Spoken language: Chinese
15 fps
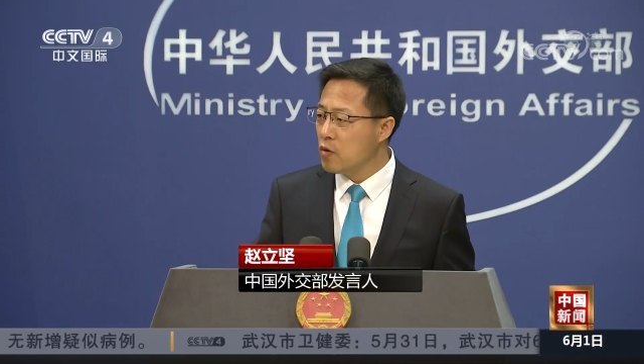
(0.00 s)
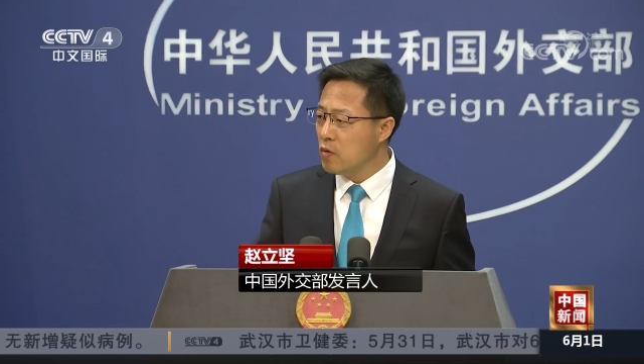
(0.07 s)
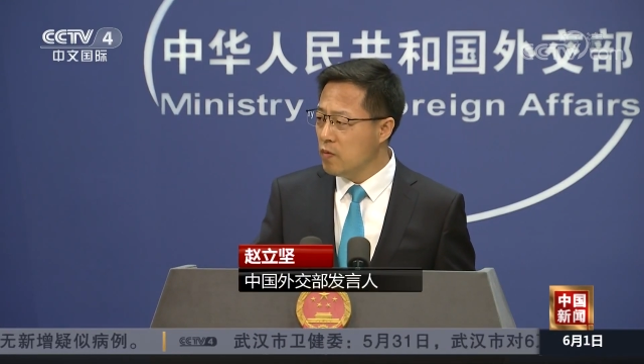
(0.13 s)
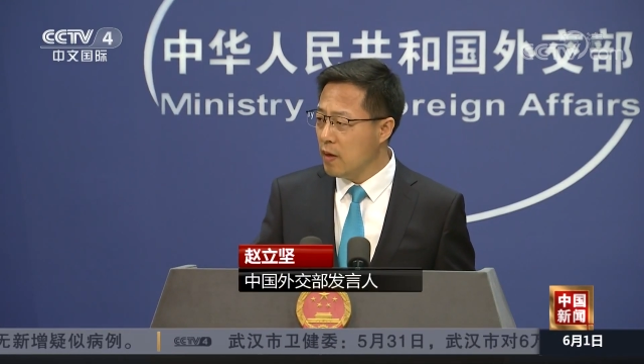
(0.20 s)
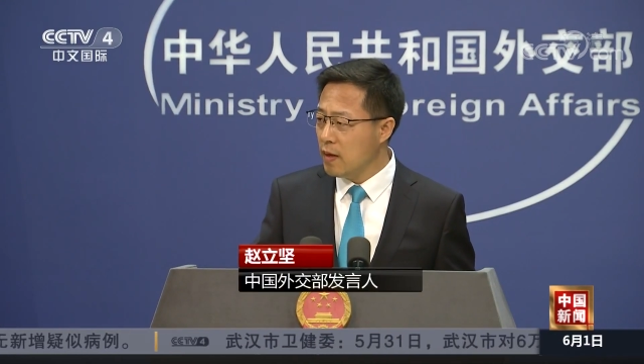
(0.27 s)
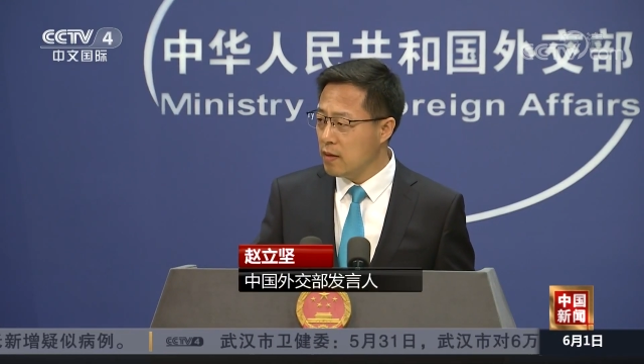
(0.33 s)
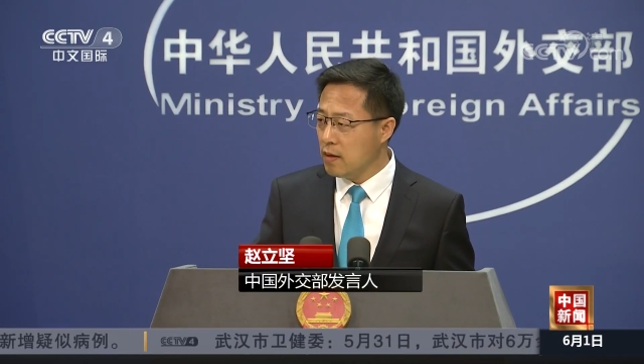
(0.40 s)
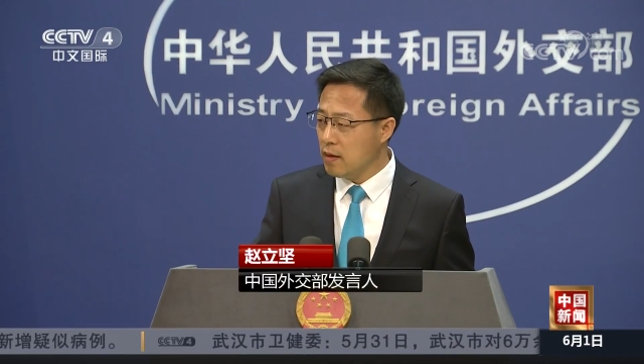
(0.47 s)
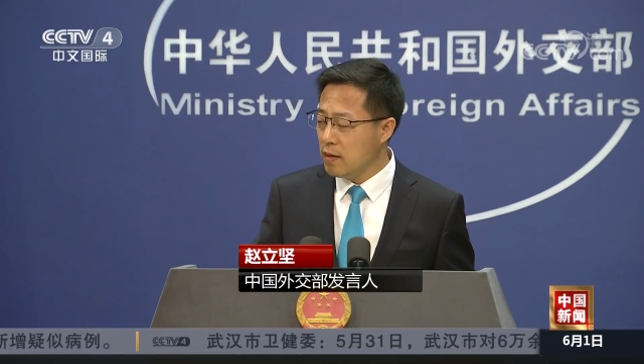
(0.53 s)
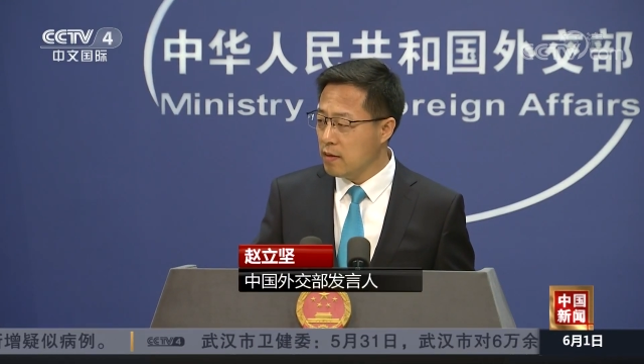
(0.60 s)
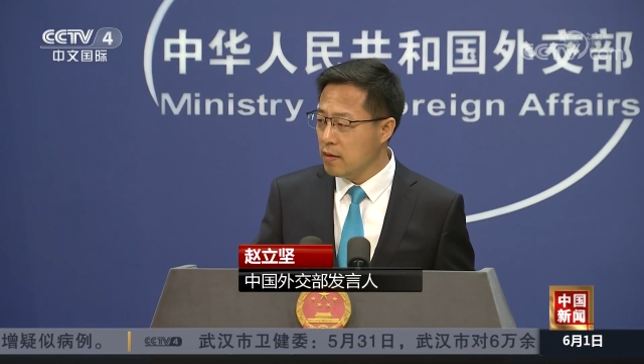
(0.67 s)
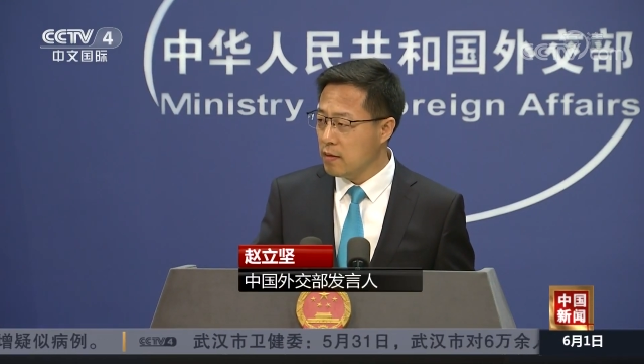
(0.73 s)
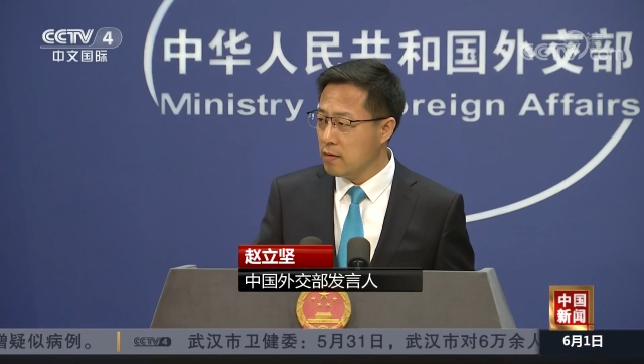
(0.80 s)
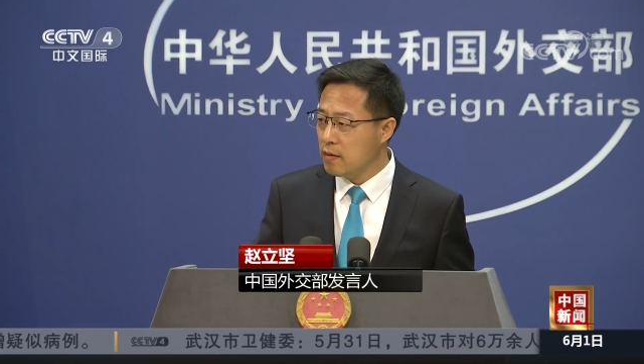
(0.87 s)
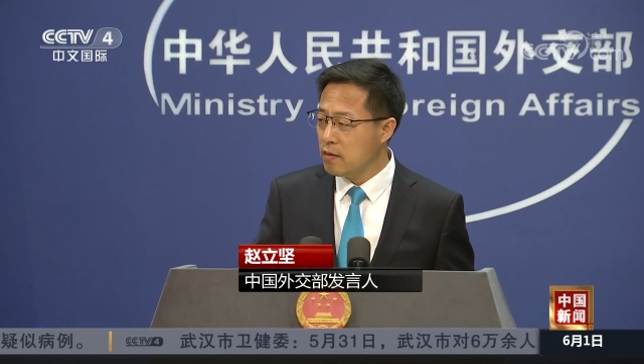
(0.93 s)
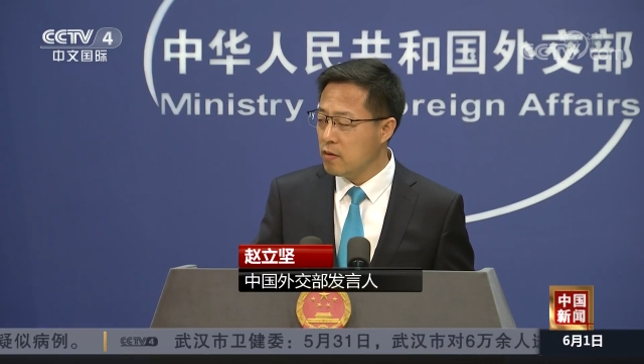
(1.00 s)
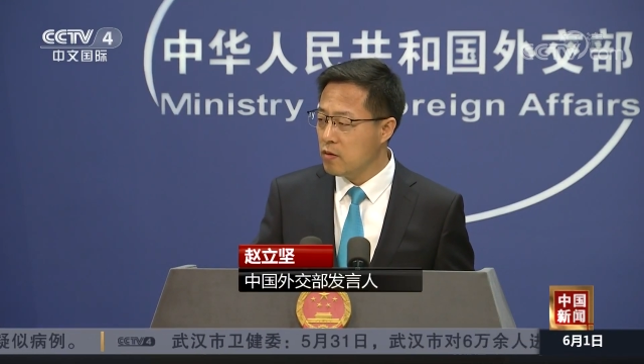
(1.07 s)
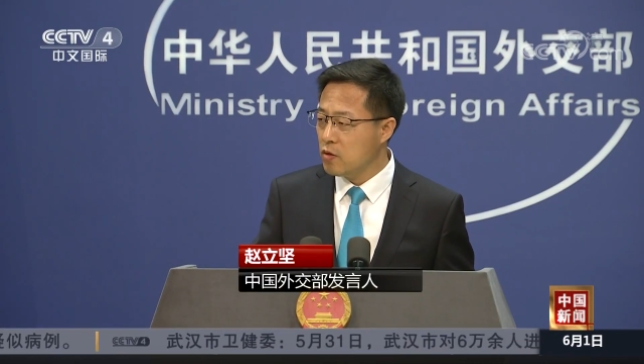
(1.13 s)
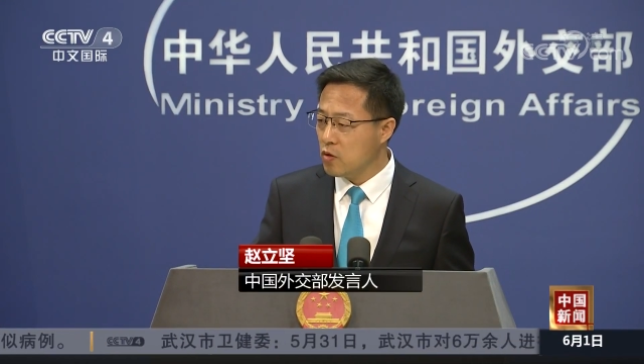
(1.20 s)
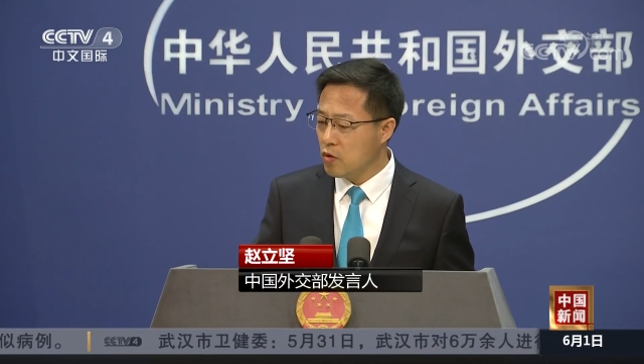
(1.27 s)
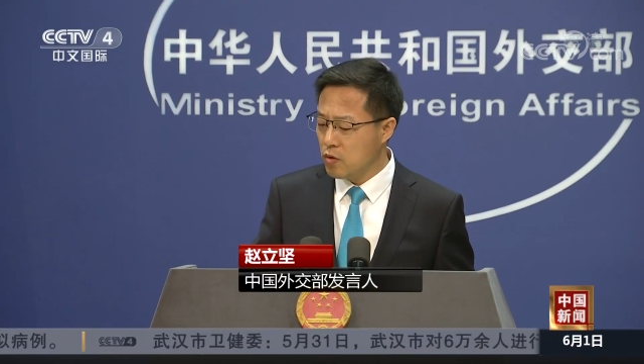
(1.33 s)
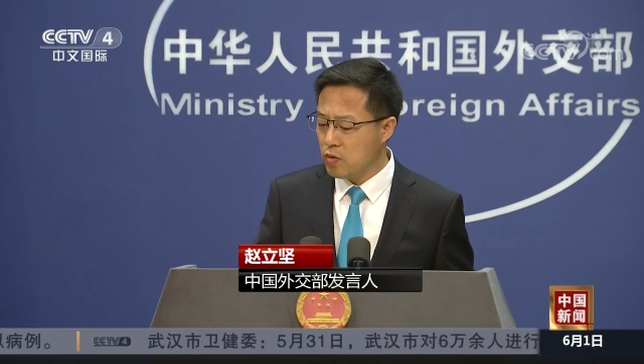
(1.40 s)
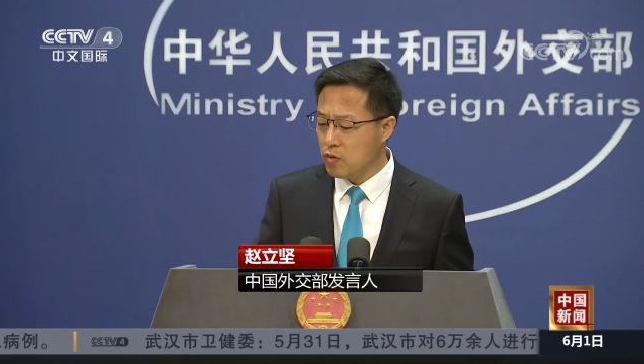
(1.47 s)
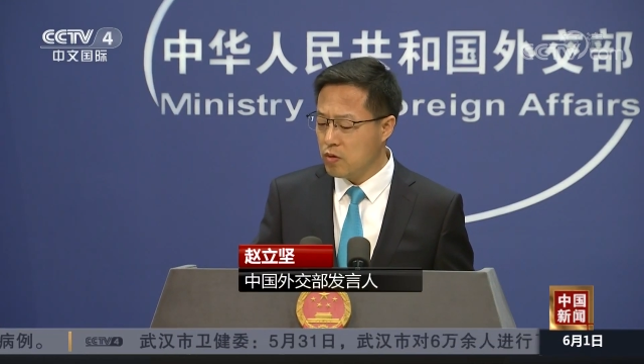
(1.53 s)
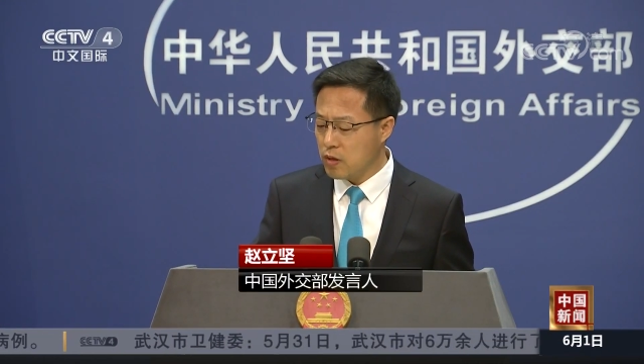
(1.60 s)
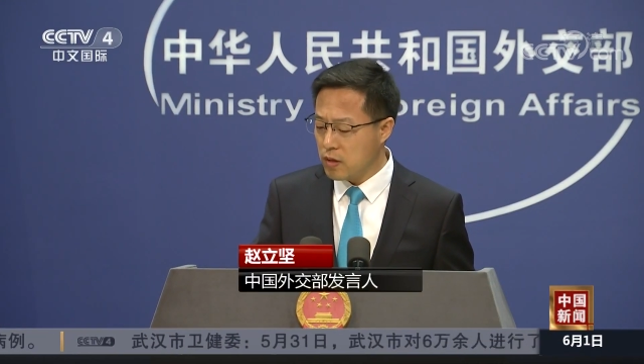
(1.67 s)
中方的种种指